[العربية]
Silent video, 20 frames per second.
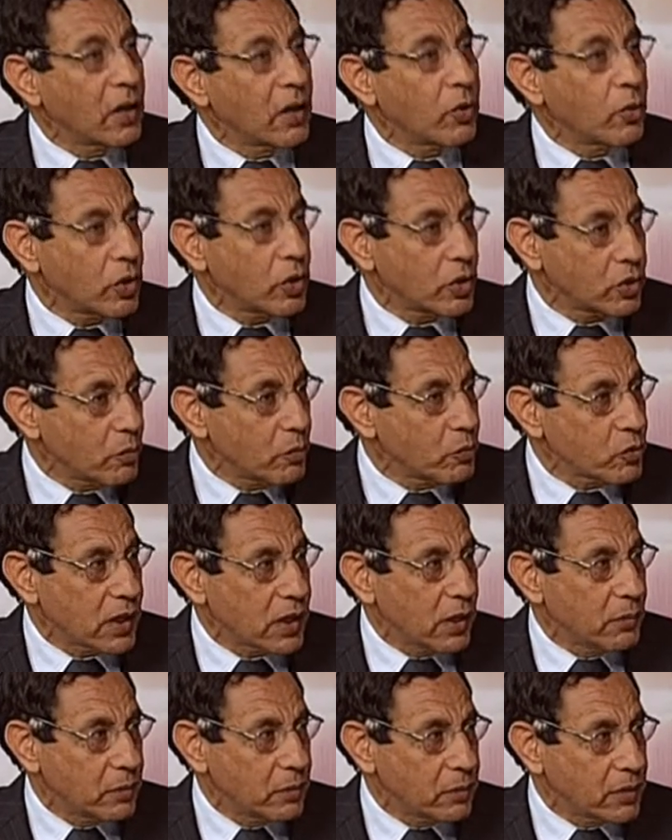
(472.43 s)
لان هو ده
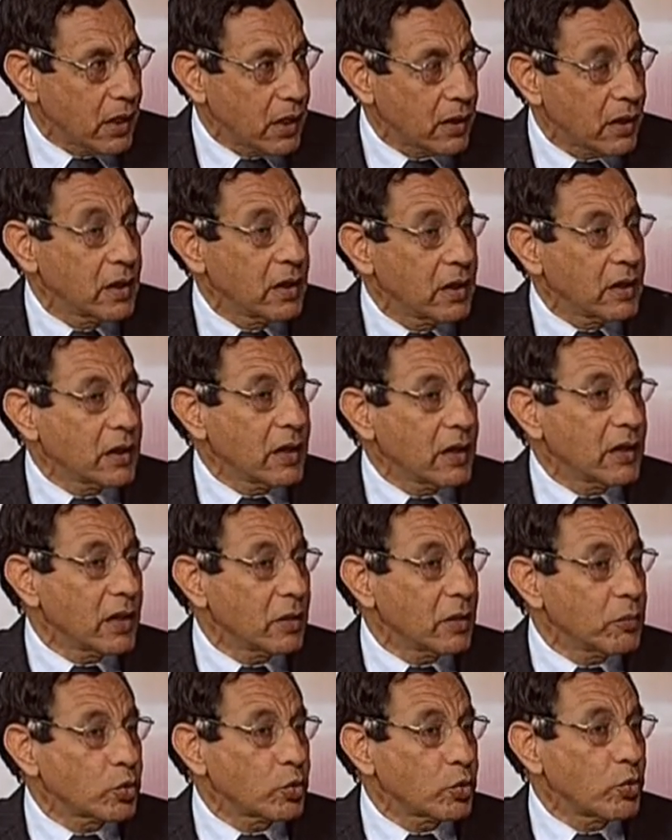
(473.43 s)
المستقبل بتاعنا
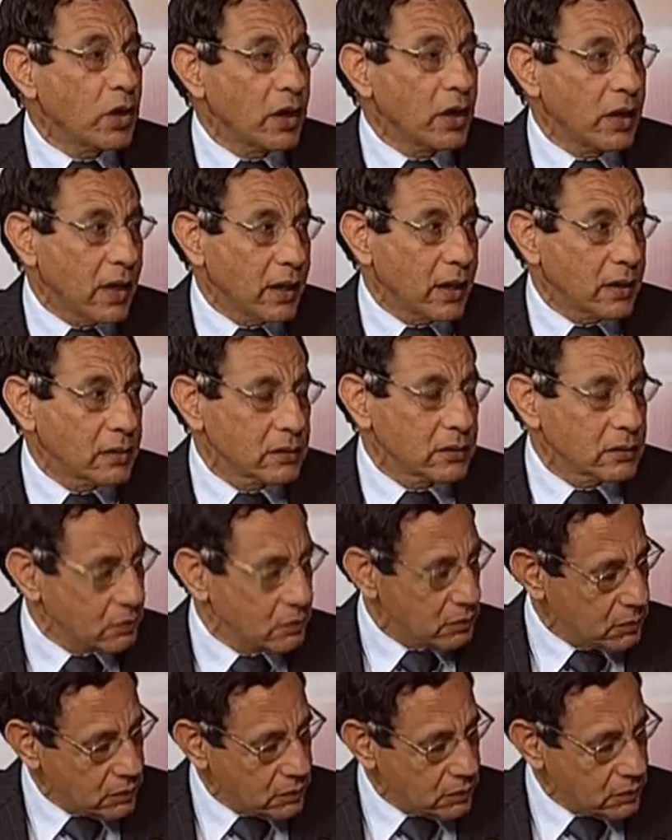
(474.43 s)
يعني ده البترول اللي جاي